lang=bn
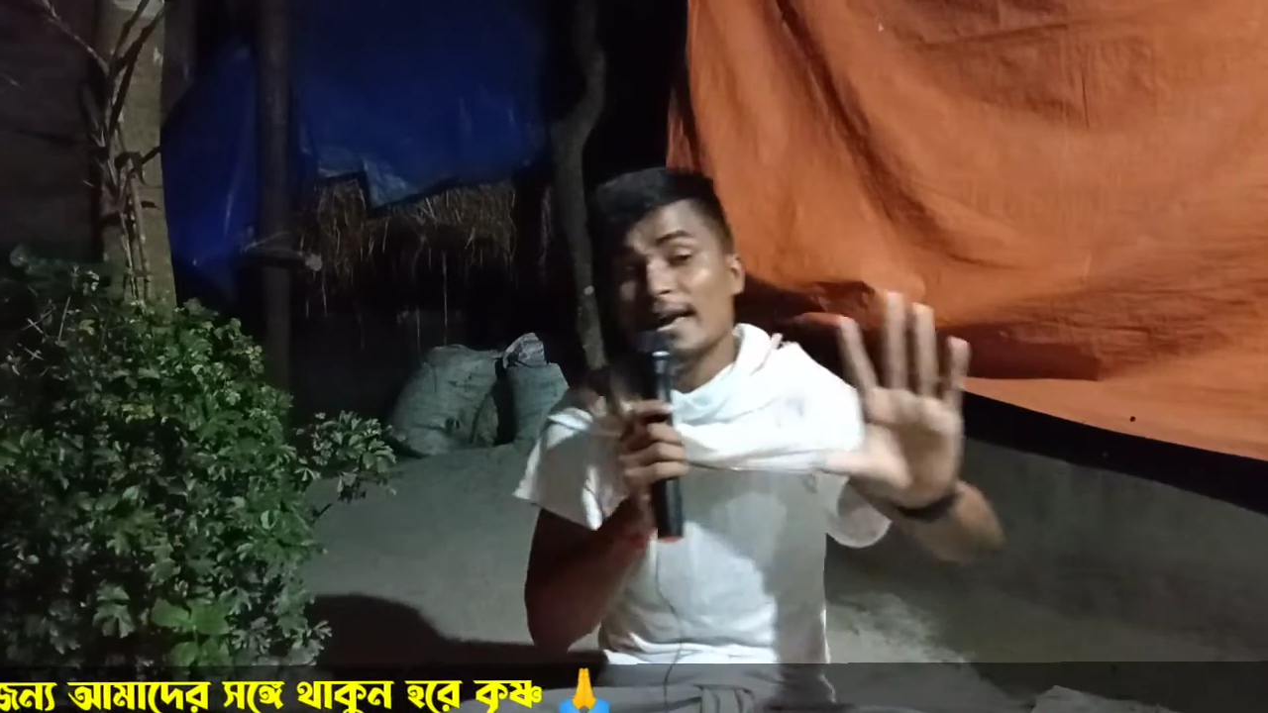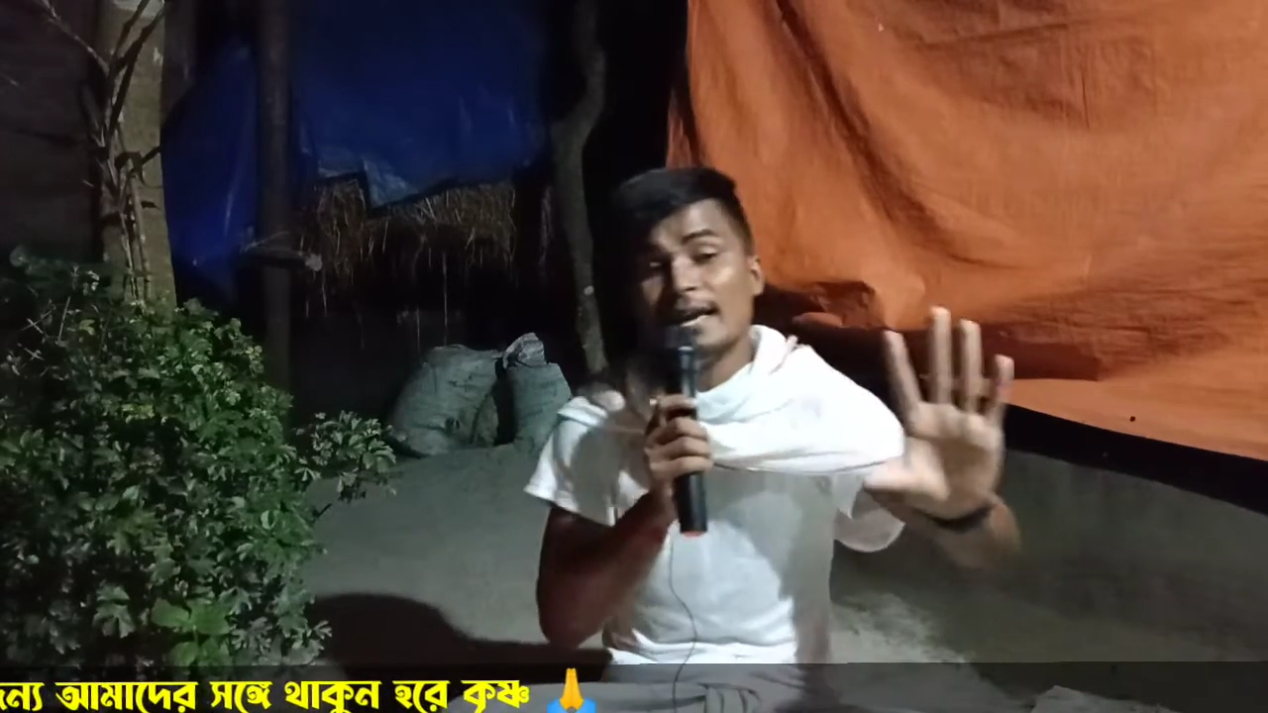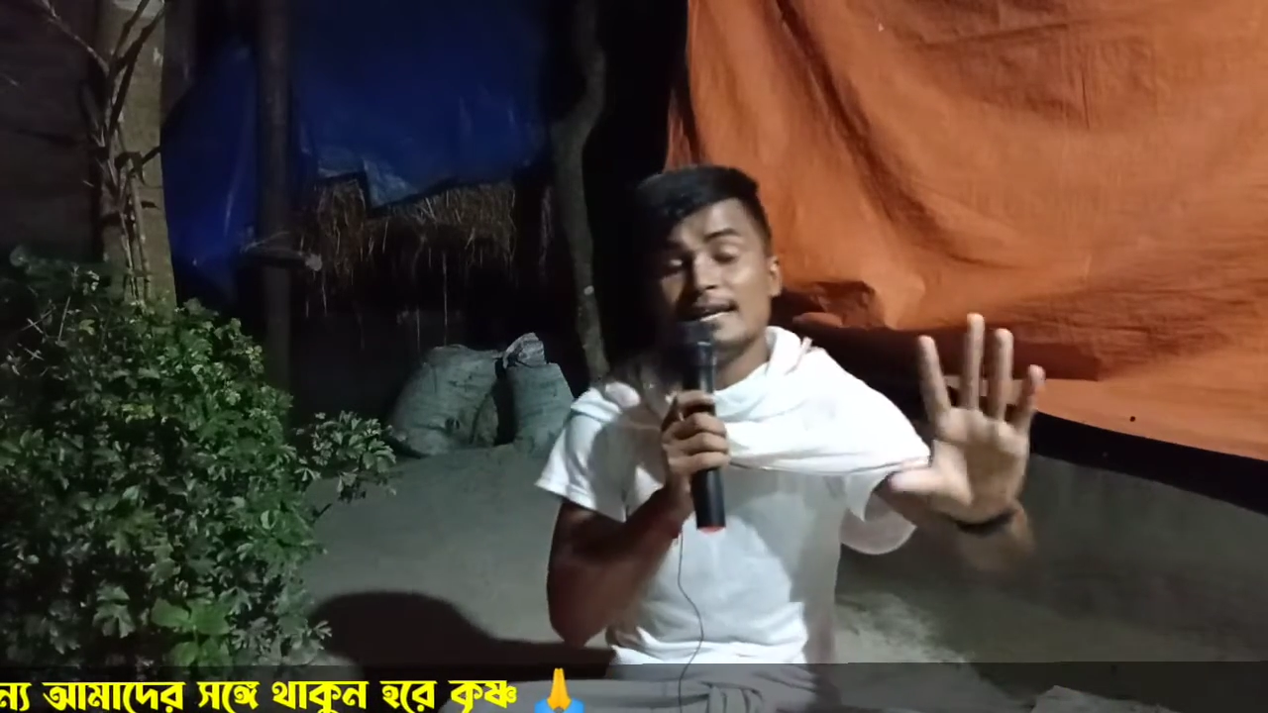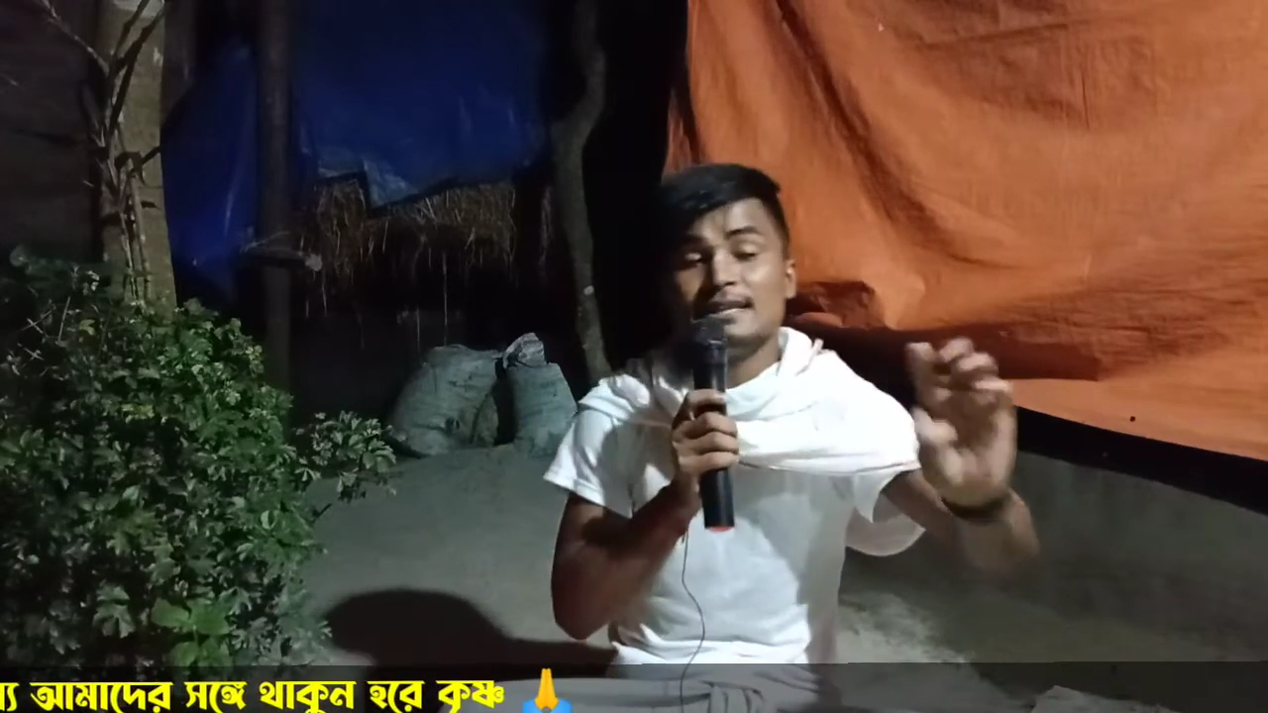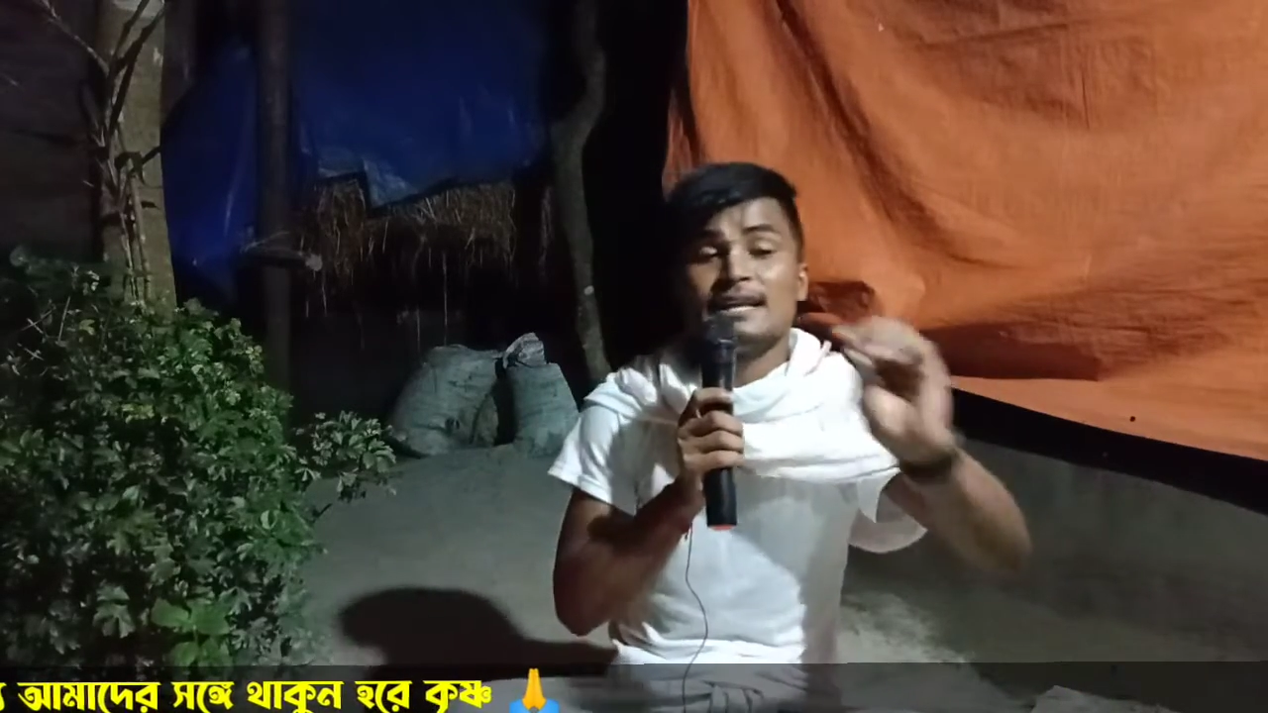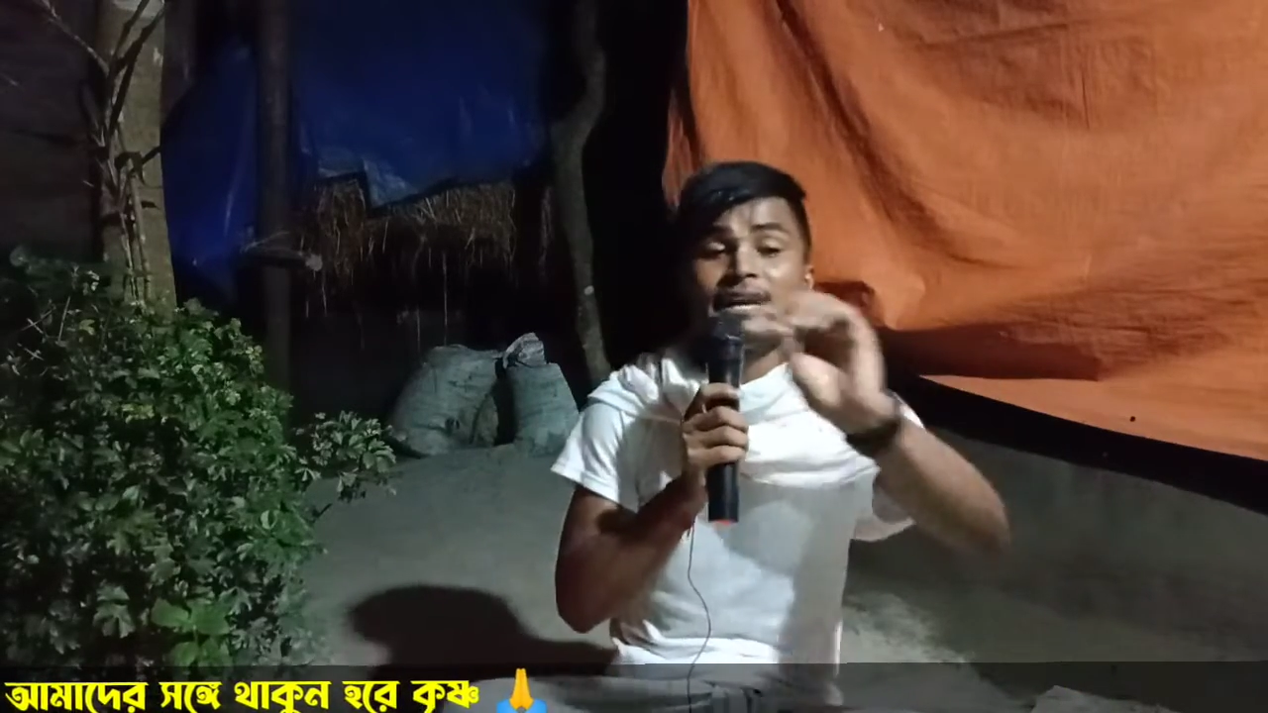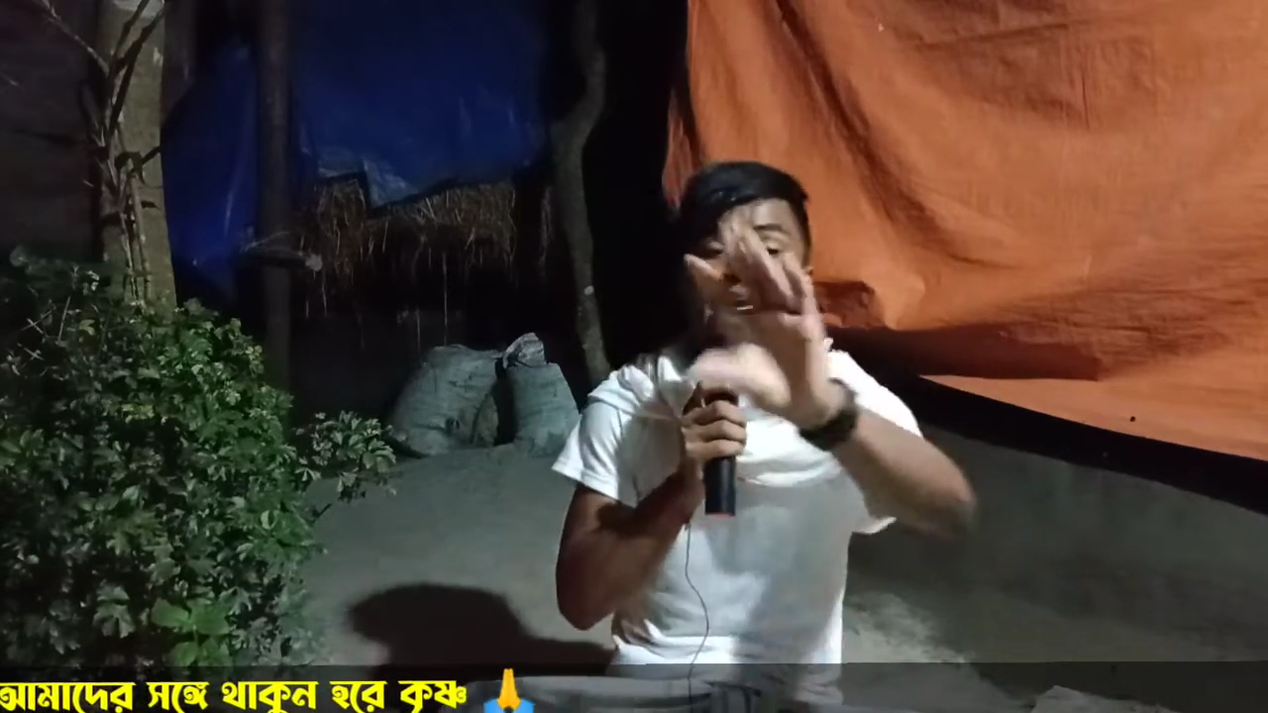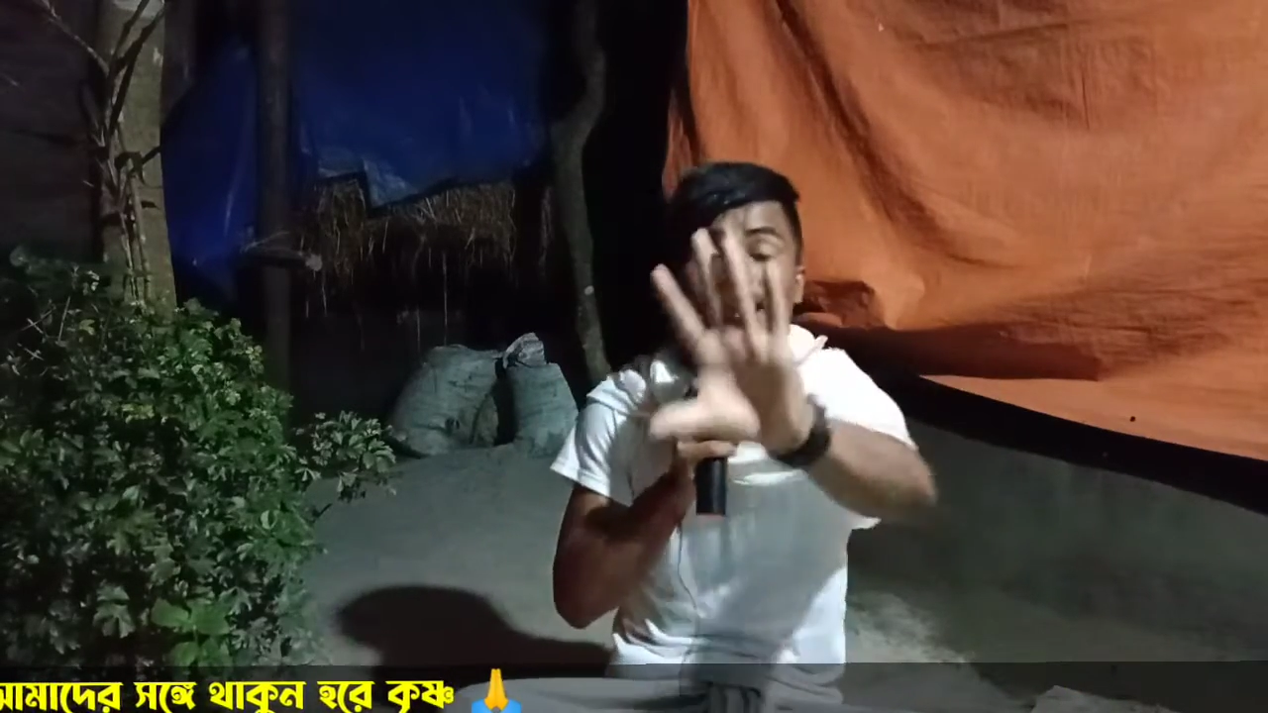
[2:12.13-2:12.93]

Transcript: এই গীতার জ্ঞান